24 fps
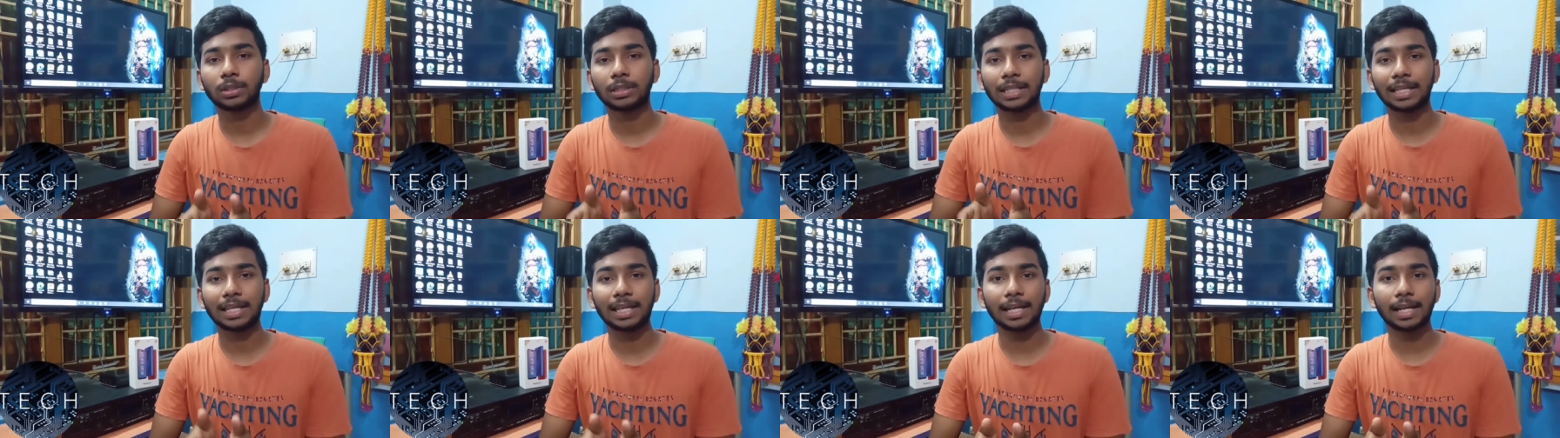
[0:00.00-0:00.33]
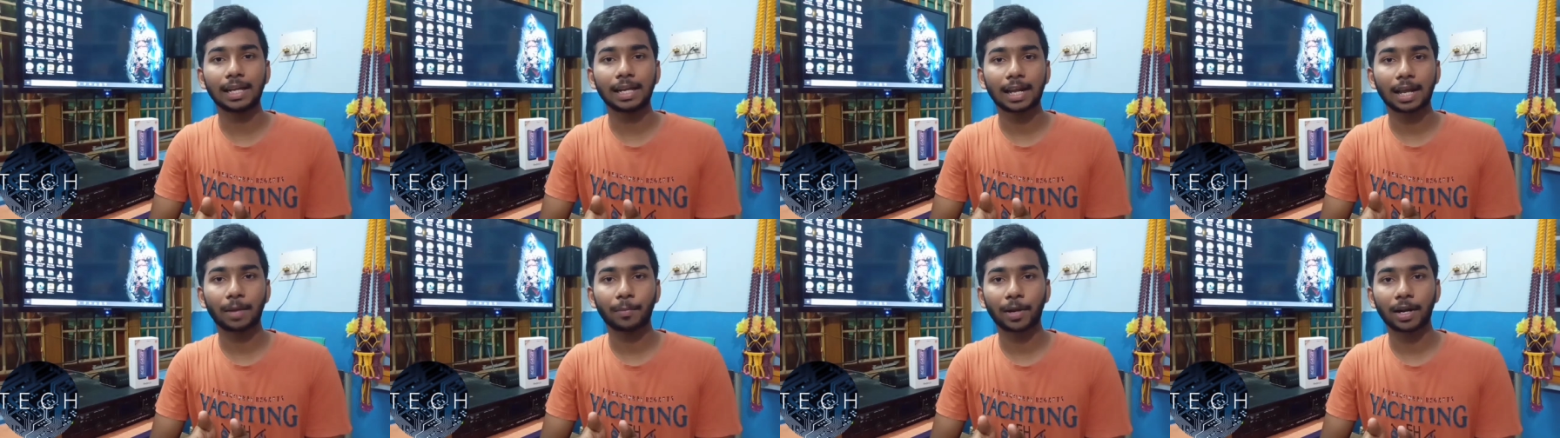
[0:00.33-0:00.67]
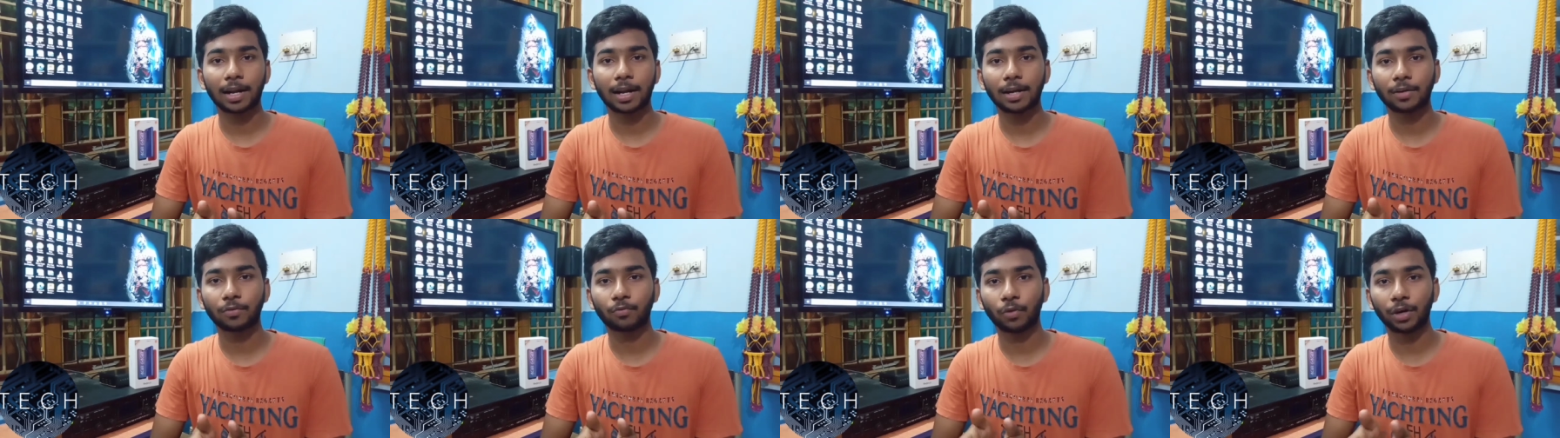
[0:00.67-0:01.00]
సింగిల్
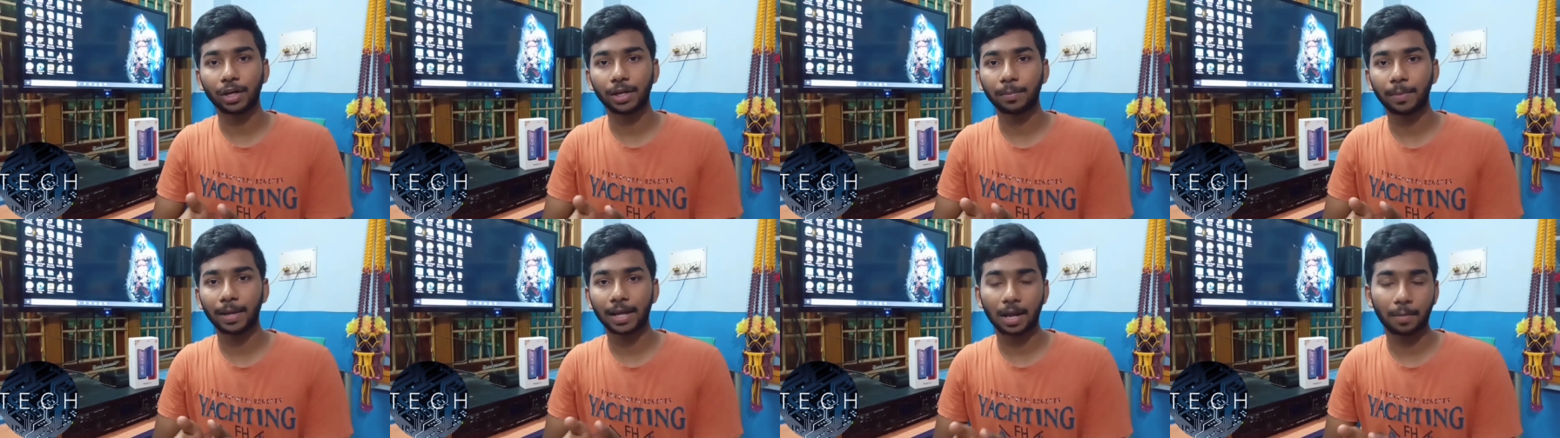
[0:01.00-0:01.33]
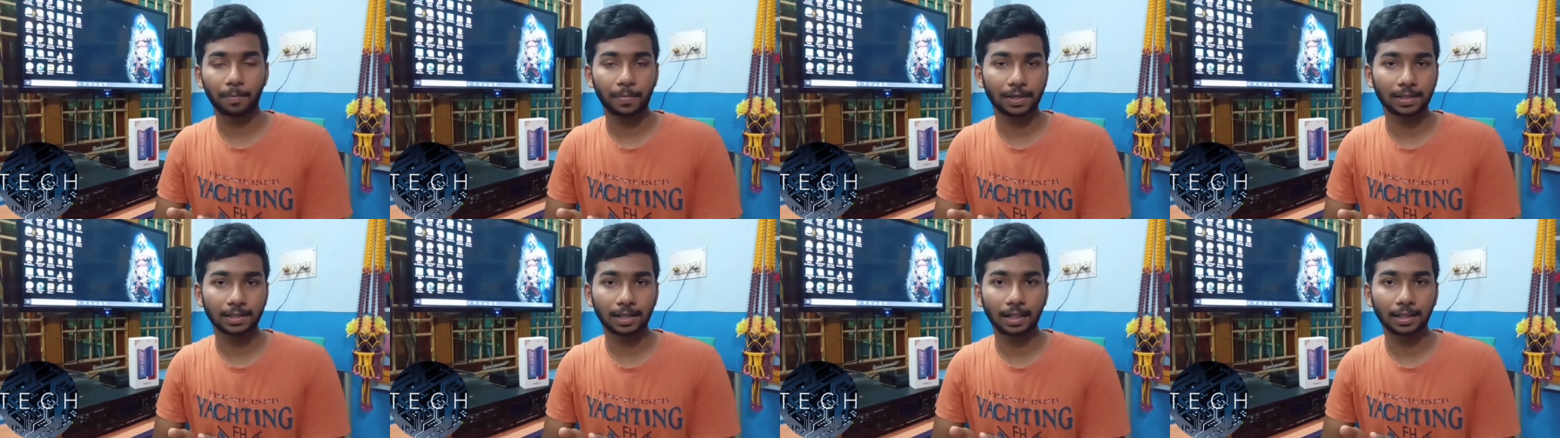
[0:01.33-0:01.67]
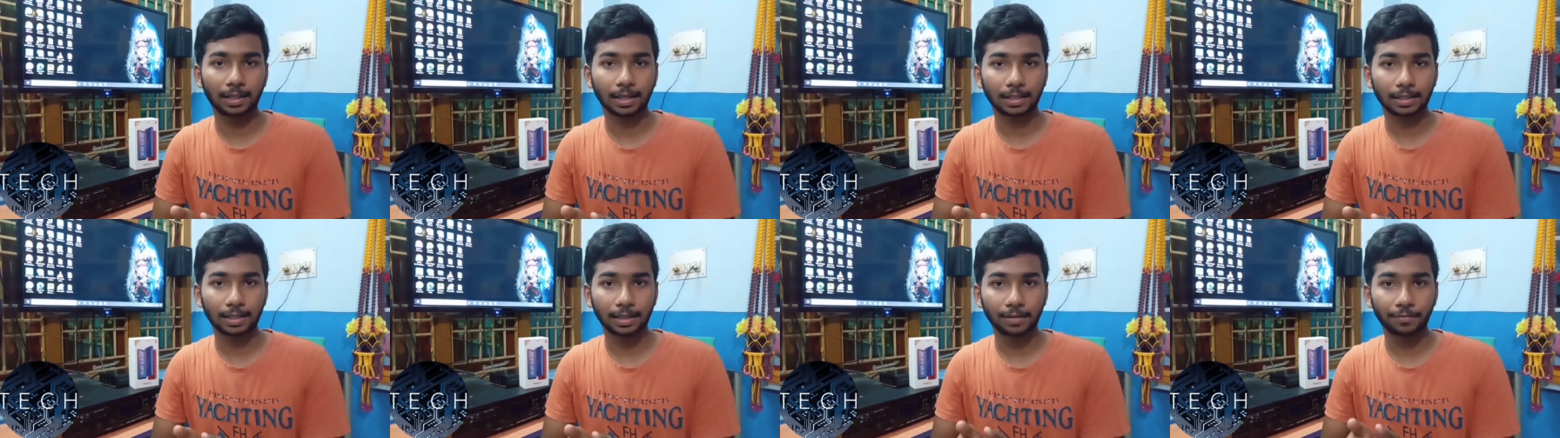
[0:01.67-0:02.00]
కెమెరా ట్వంటీ మెగా
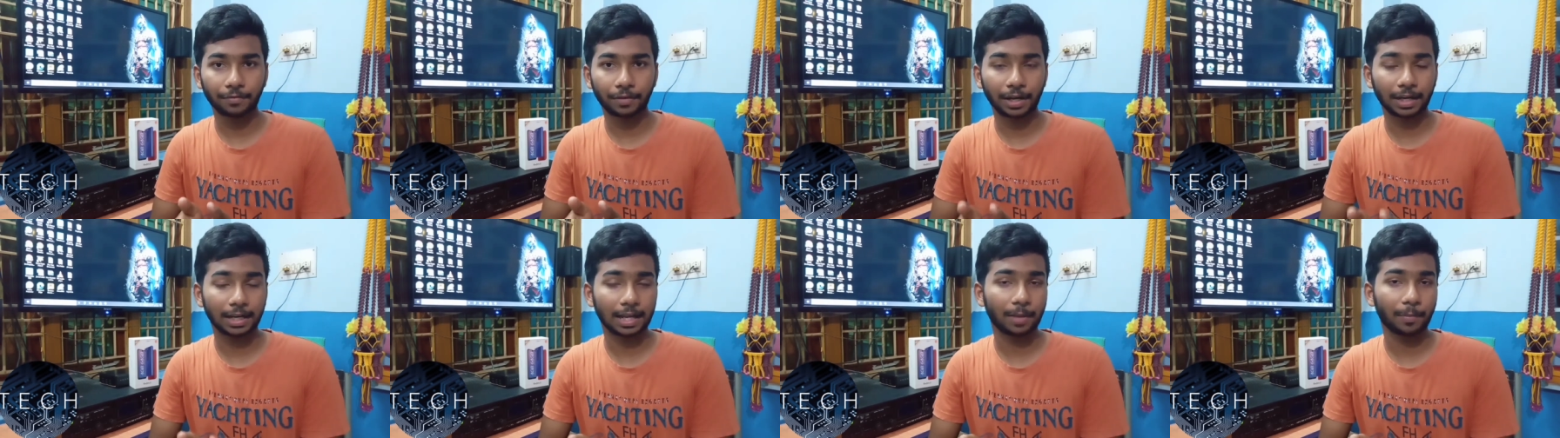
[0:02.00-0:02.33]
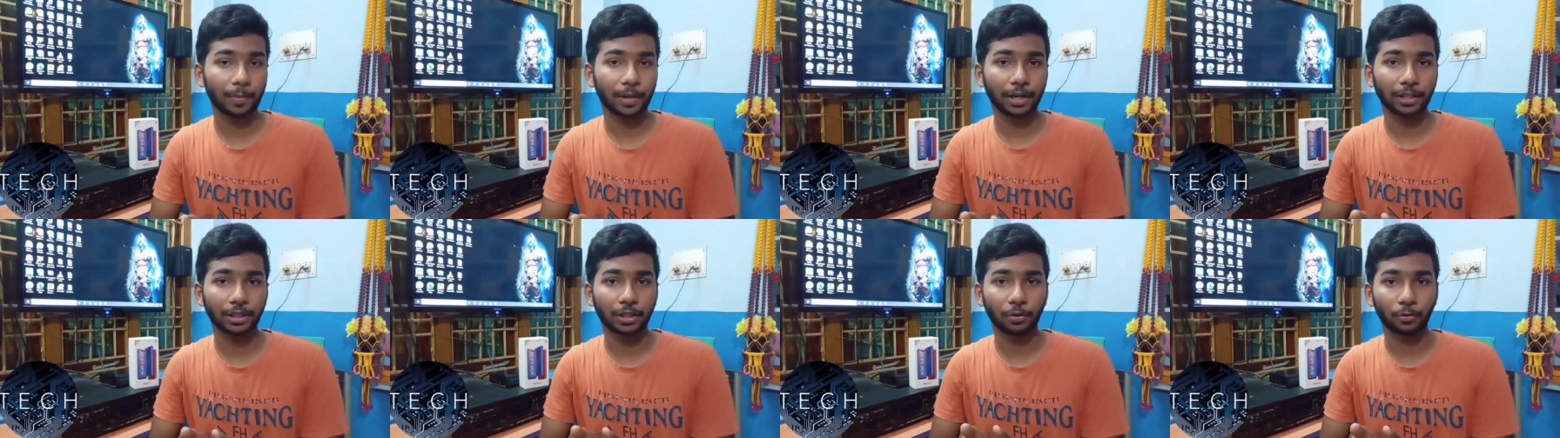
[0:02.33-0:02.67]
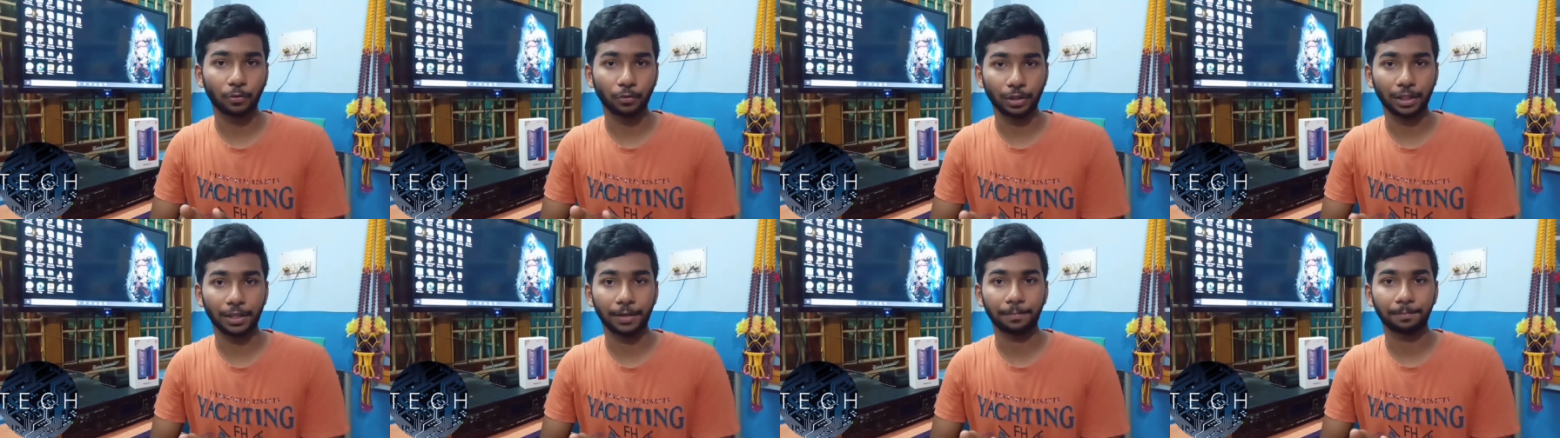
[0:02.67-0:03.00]
పిక్సెల్స్ అయితే ఫ్రంట్ కెమెరా అయితే
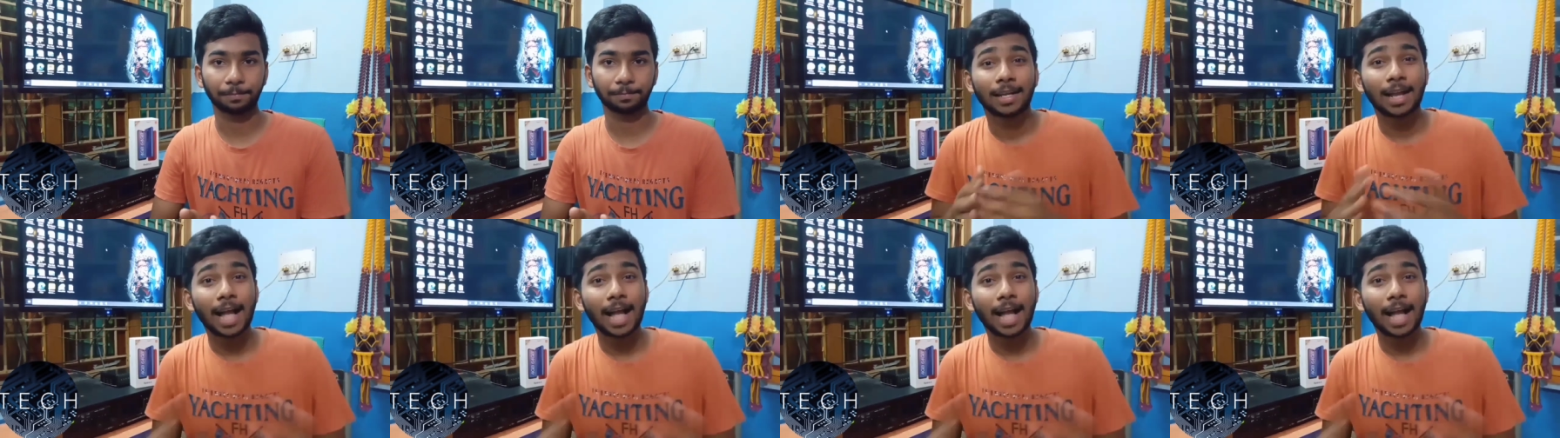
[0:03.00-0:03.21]
ఉంది